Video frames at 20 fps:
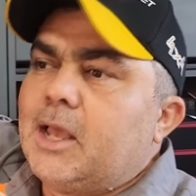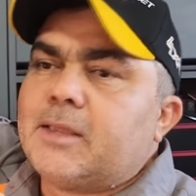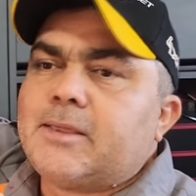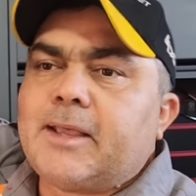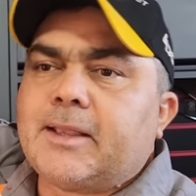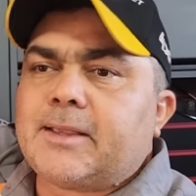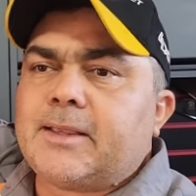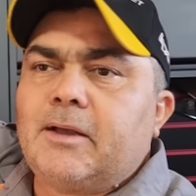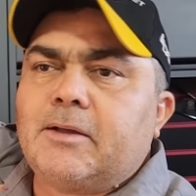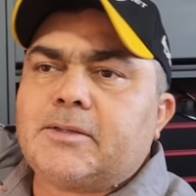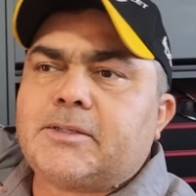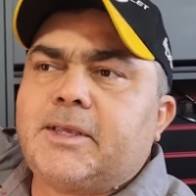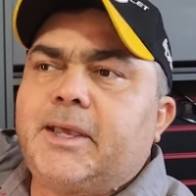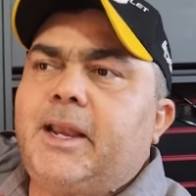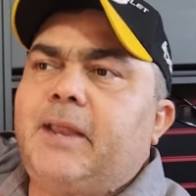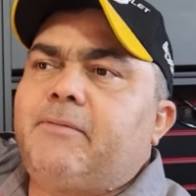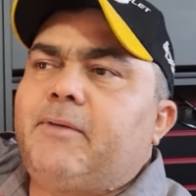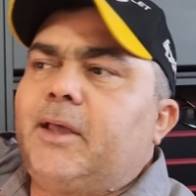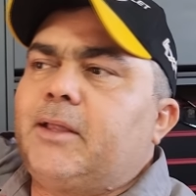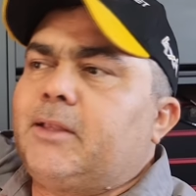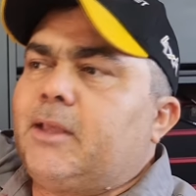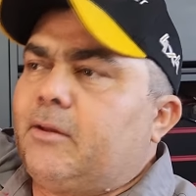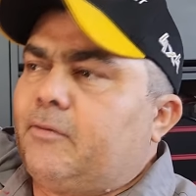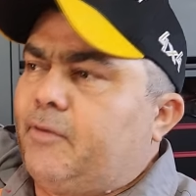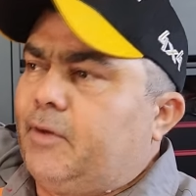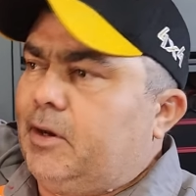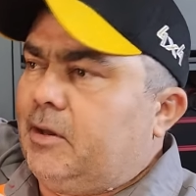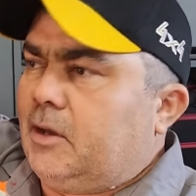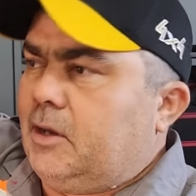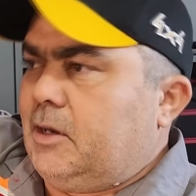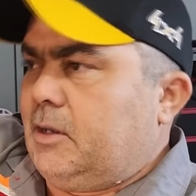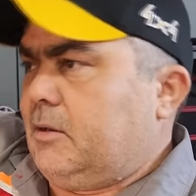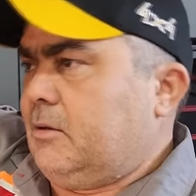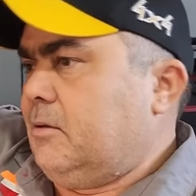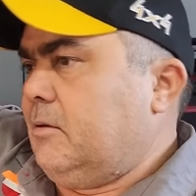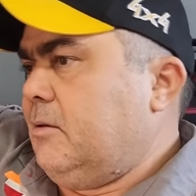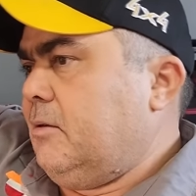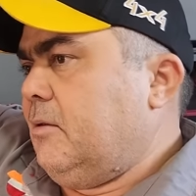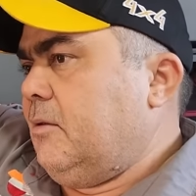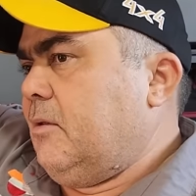Então e se ele vender? Eu falei, olha,
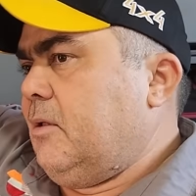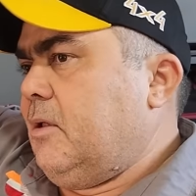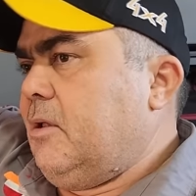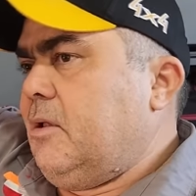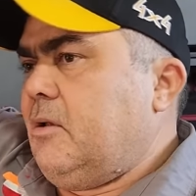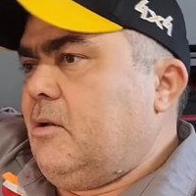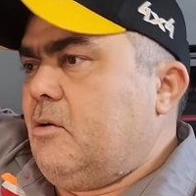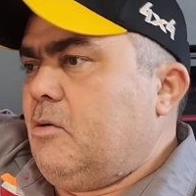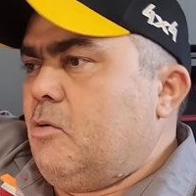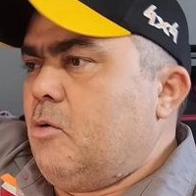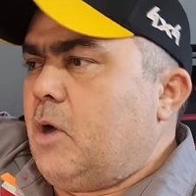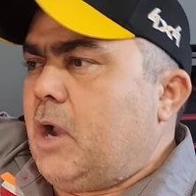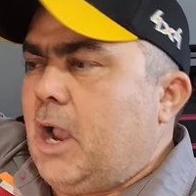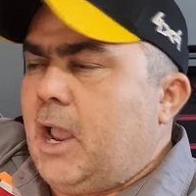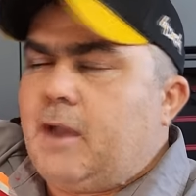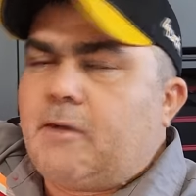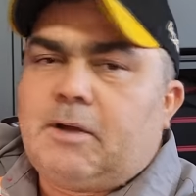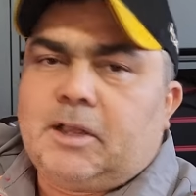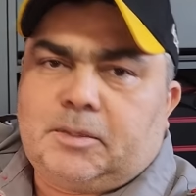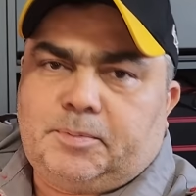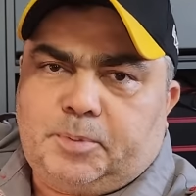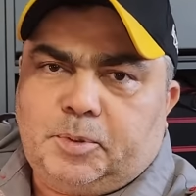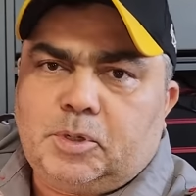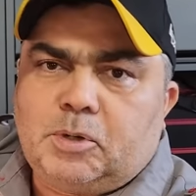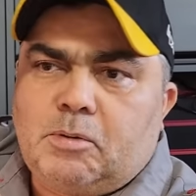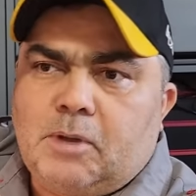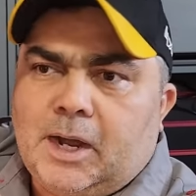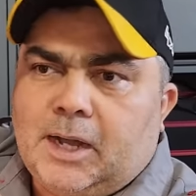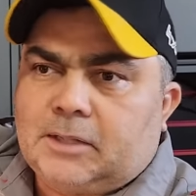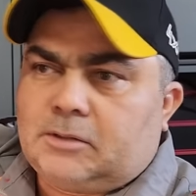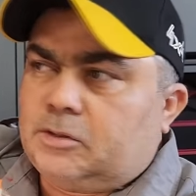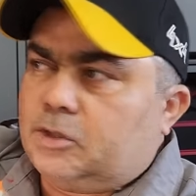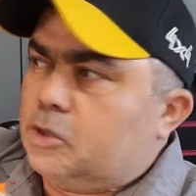o carro é 4x4,